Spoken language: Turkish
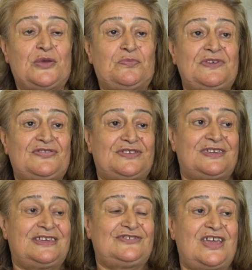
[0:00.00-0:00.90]
Biz
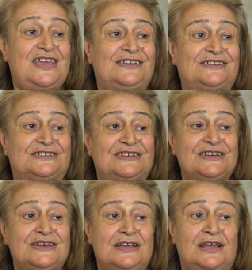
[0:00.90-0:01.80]
e, şey alırdık,
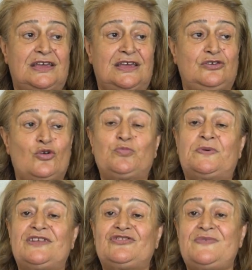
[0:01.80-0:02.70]
e, yol
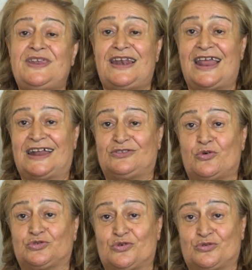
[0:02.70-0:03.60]
parası verirlerdi
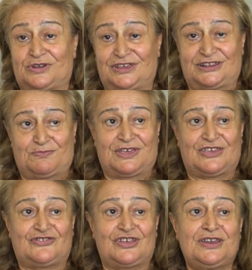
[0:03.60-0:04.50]
ortaokula gitmek
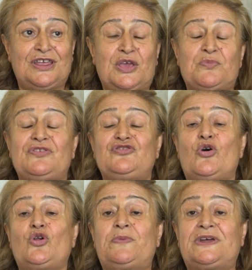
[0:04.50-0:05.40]
için. Biz
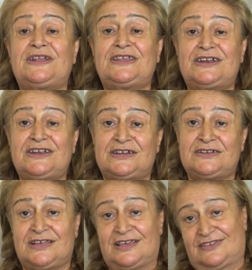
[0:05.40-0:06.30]
yol paralarını
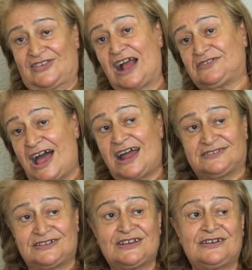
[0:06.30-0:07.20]

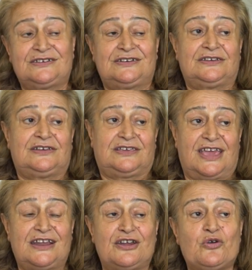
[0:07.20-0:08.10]
saklardık, e,
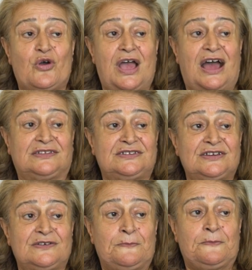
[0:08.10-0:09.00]
kenara
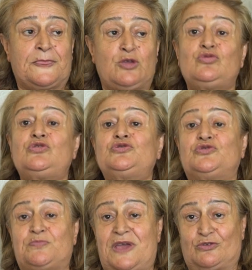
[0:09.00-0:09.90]
koyardık.
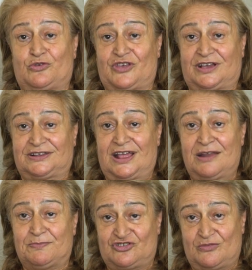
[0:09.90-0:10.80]
Yürürdük Beykoz'a
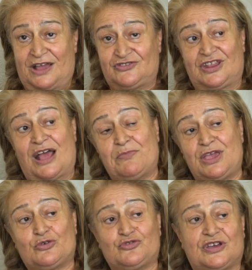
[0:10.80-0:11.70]
kadar, Paşabahçe'den
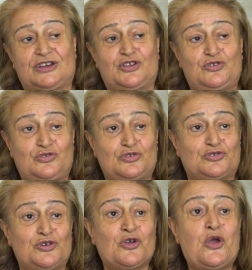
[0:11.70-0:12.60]
Beykoz'a kadar
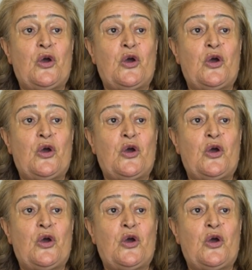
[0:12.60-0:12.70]
yürürdük.